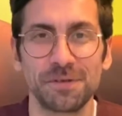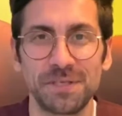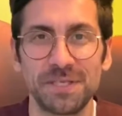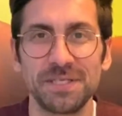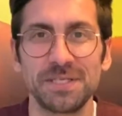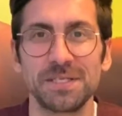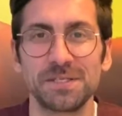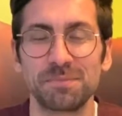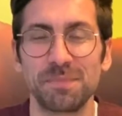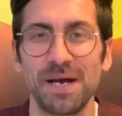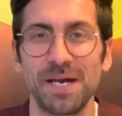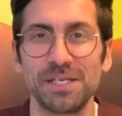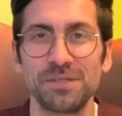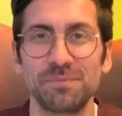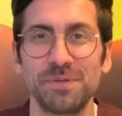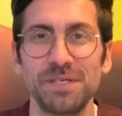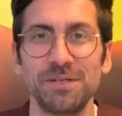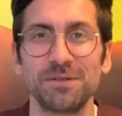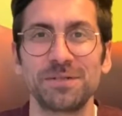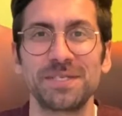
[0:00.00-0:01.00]
Für dieses
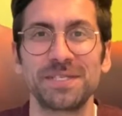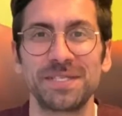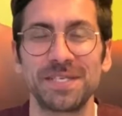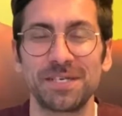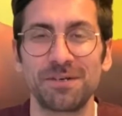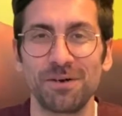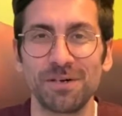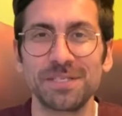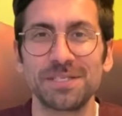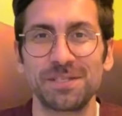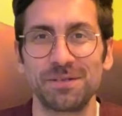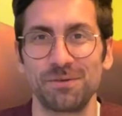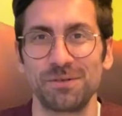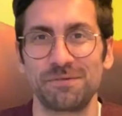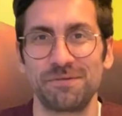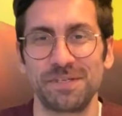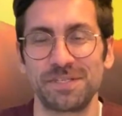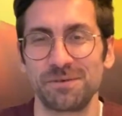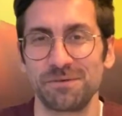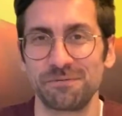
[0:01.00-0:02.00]
Beispiel nutze ich die kostenlose
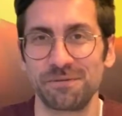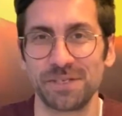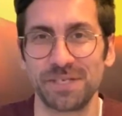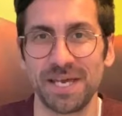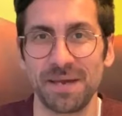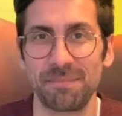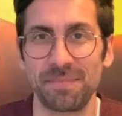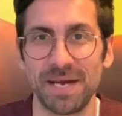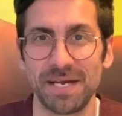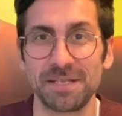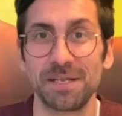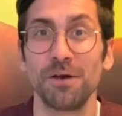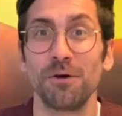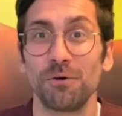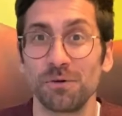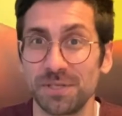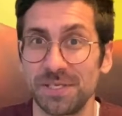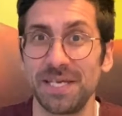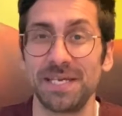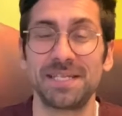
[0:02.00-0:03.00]
Version von CapCut
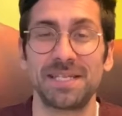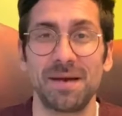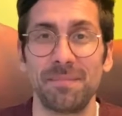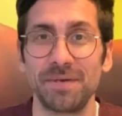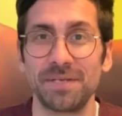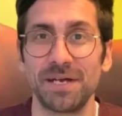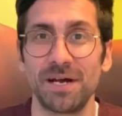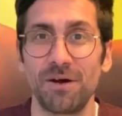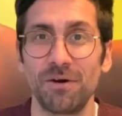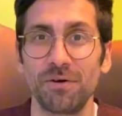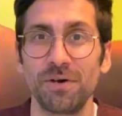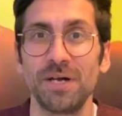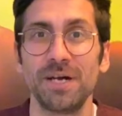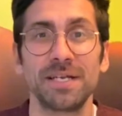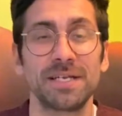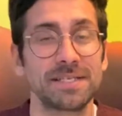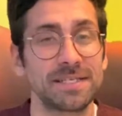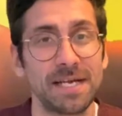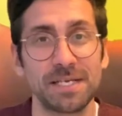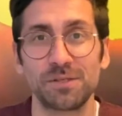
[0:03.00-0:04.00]
und geht damit auch.
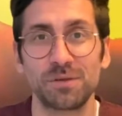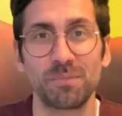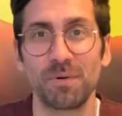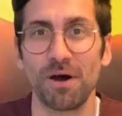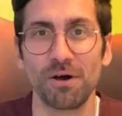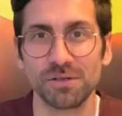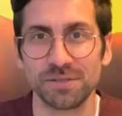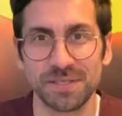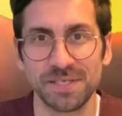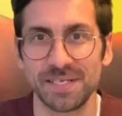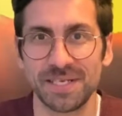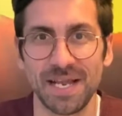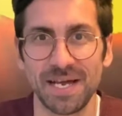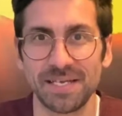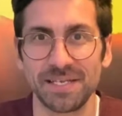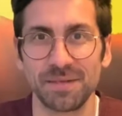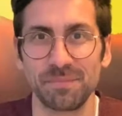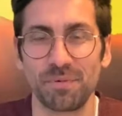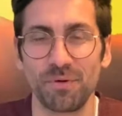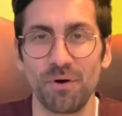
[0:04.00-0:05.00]
Das heißt, du brauchst nicht
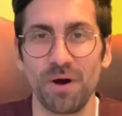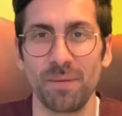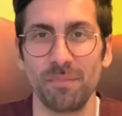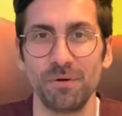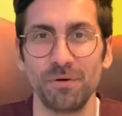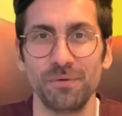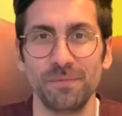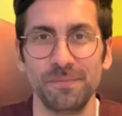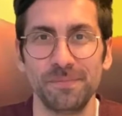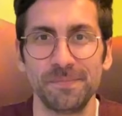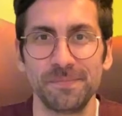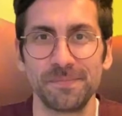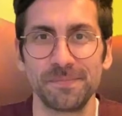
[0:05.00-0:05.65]
gleich eine Pro-Abo.